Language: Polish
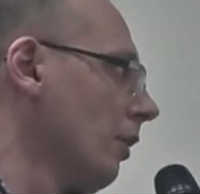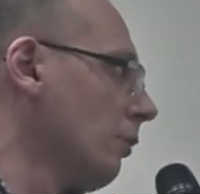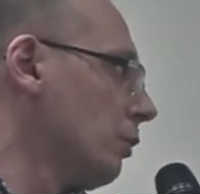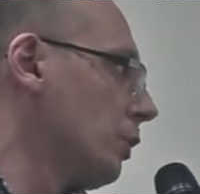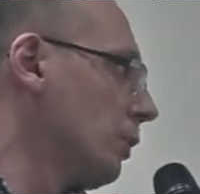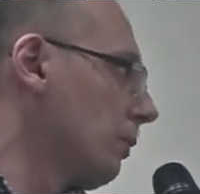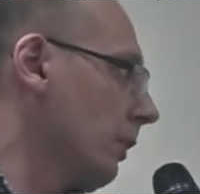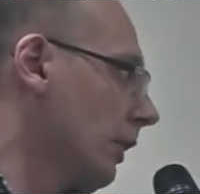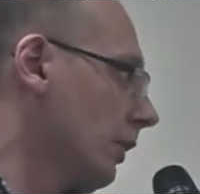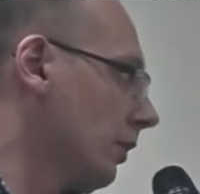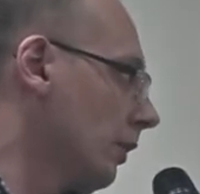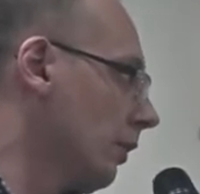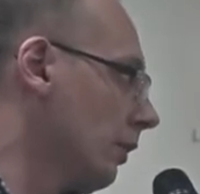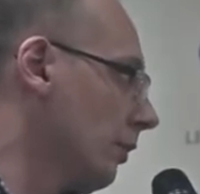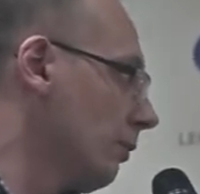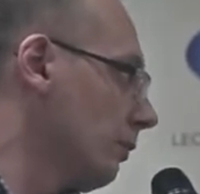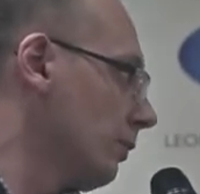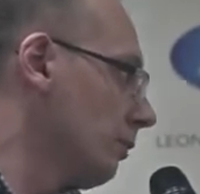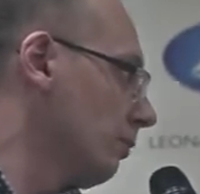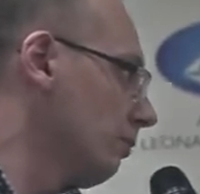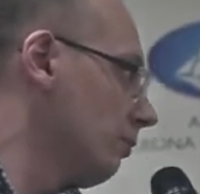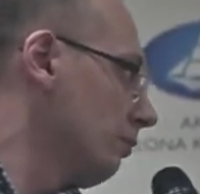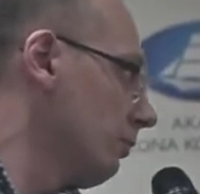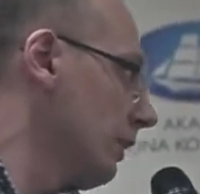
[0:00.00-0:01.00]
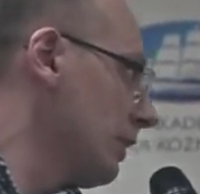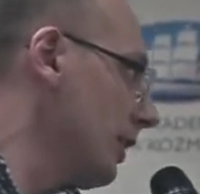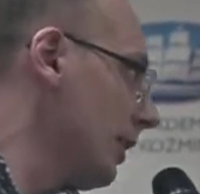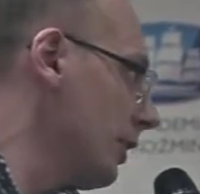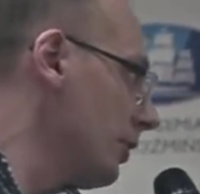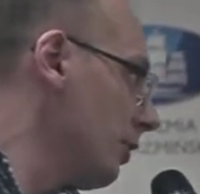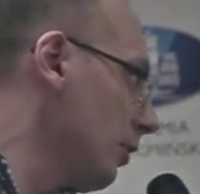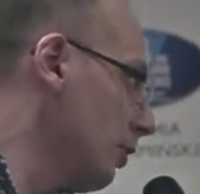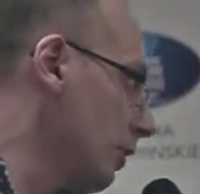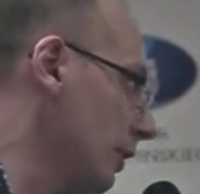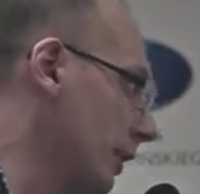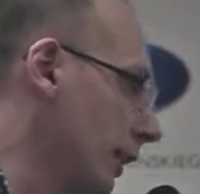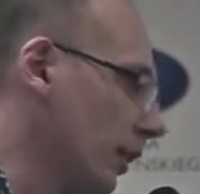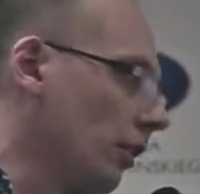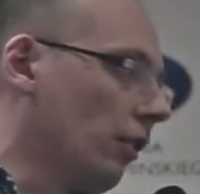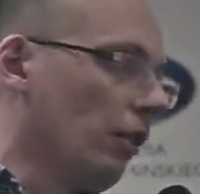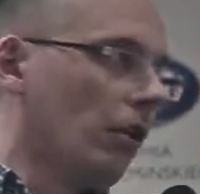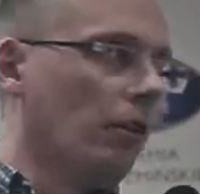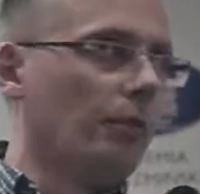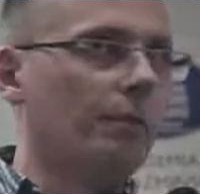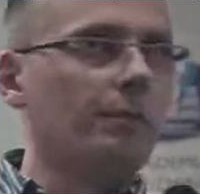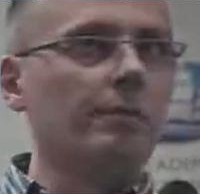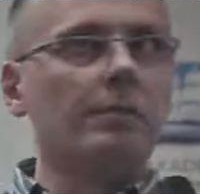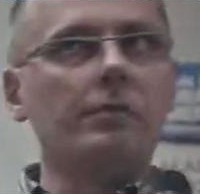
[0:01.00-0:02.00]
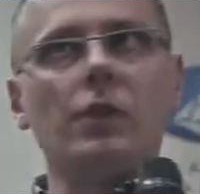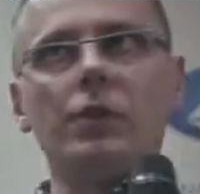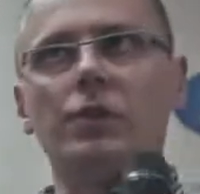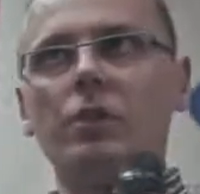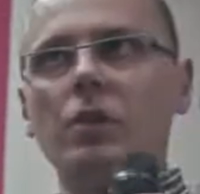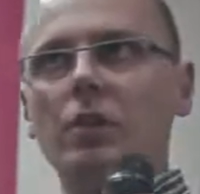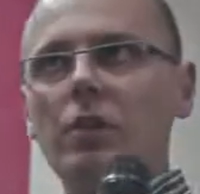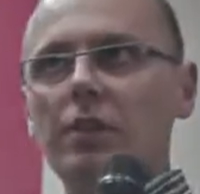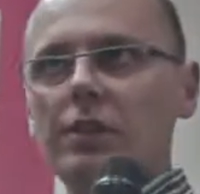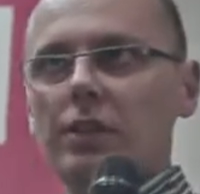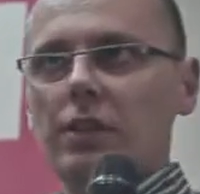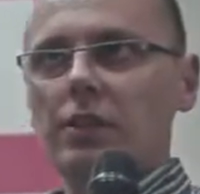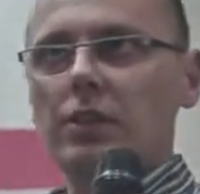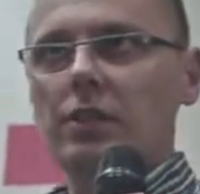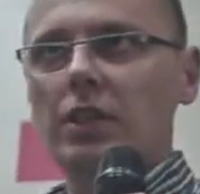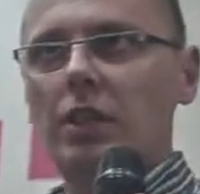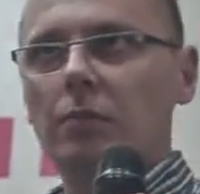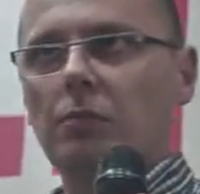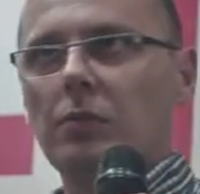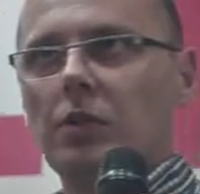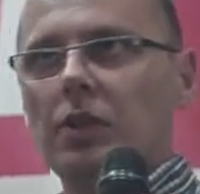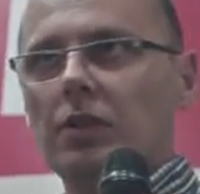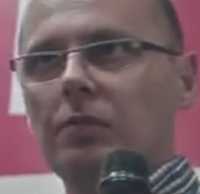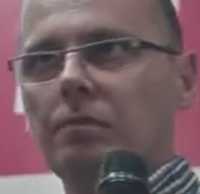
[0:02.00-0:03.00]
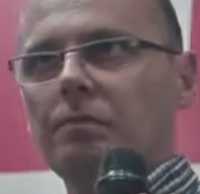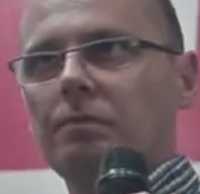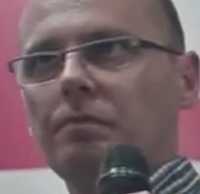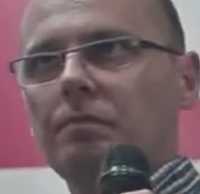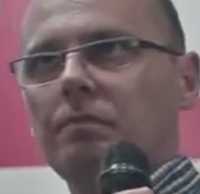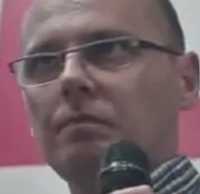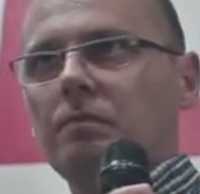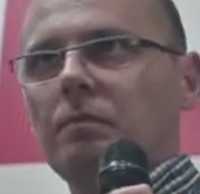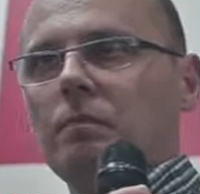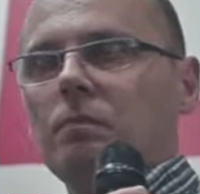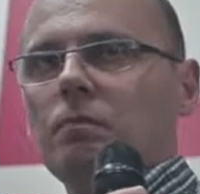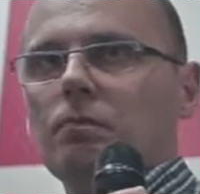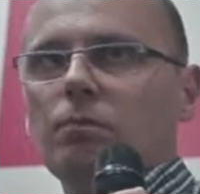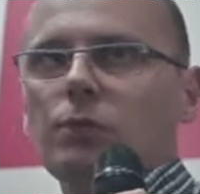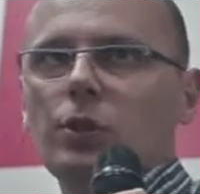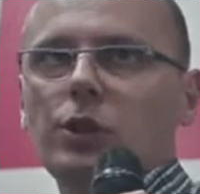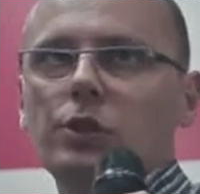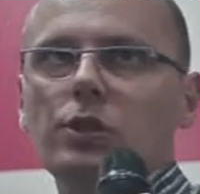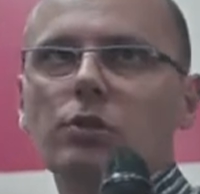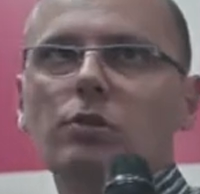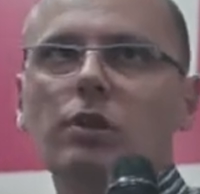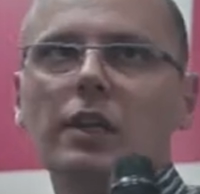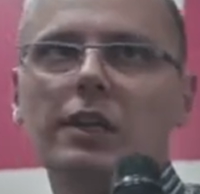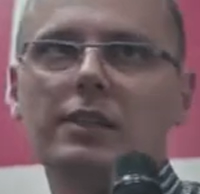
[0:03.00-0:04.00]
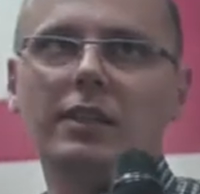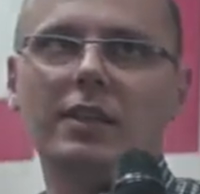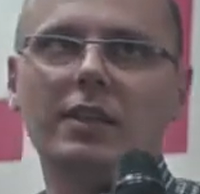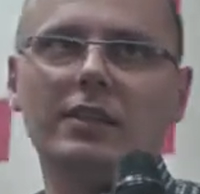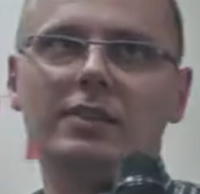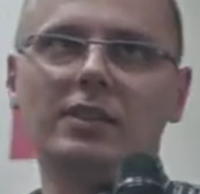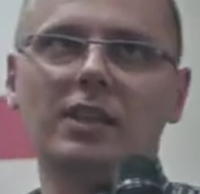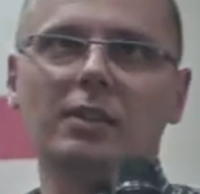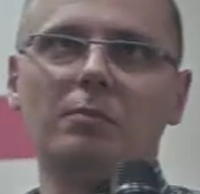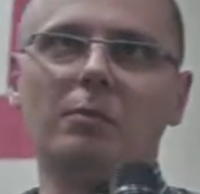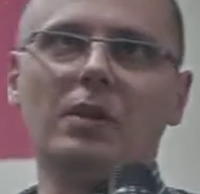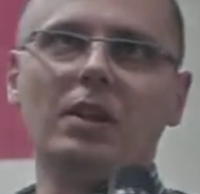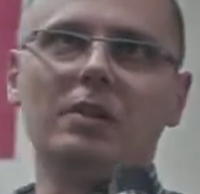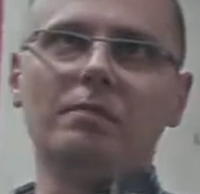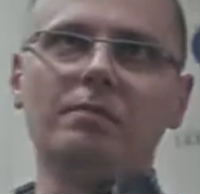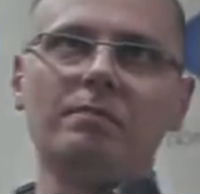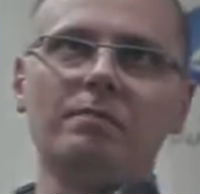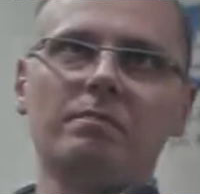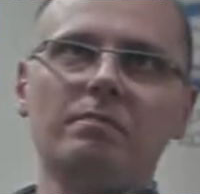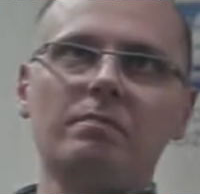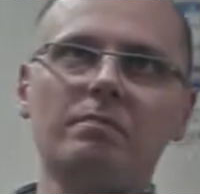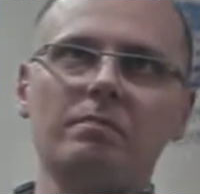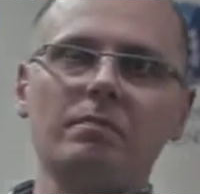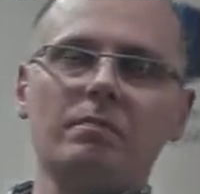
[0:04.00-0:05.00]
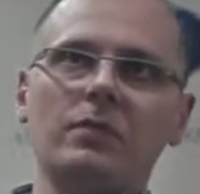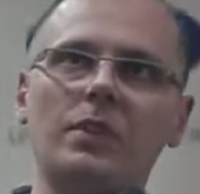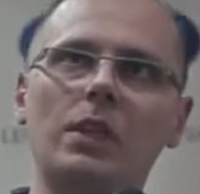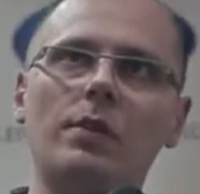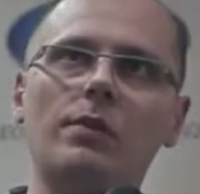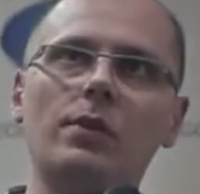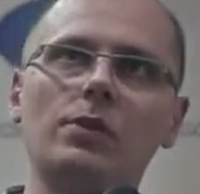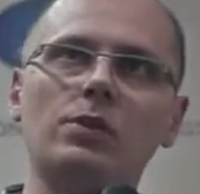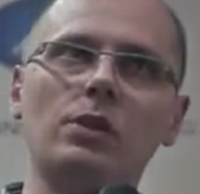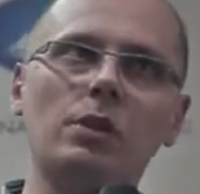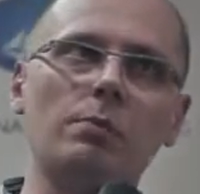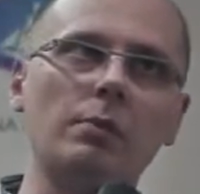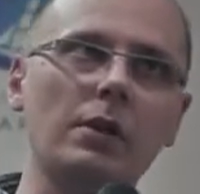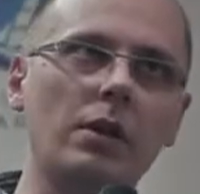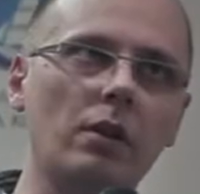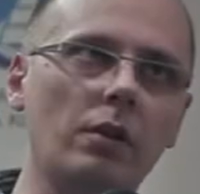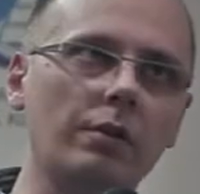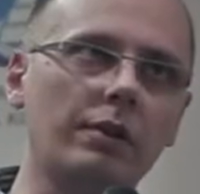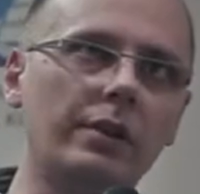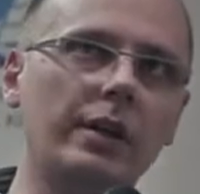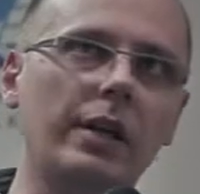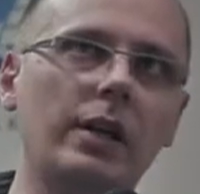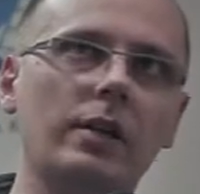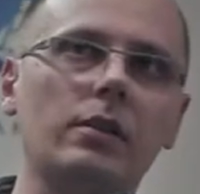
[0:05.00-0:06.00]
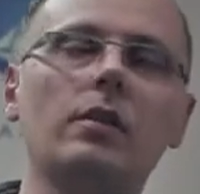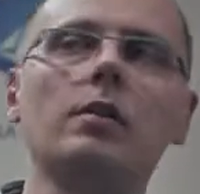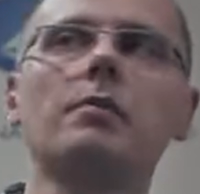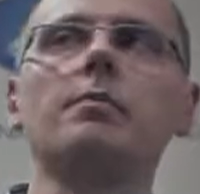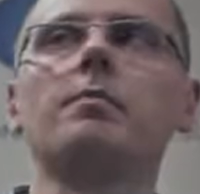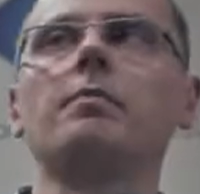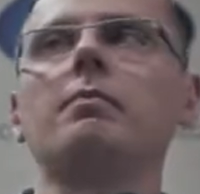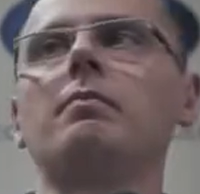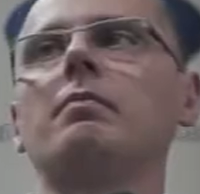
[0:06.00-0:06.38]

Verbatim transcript: Przypa y, niezależnie od tego, od kogo zaczniemy, procedura jest taka sama. Nawiązujemy kontakt,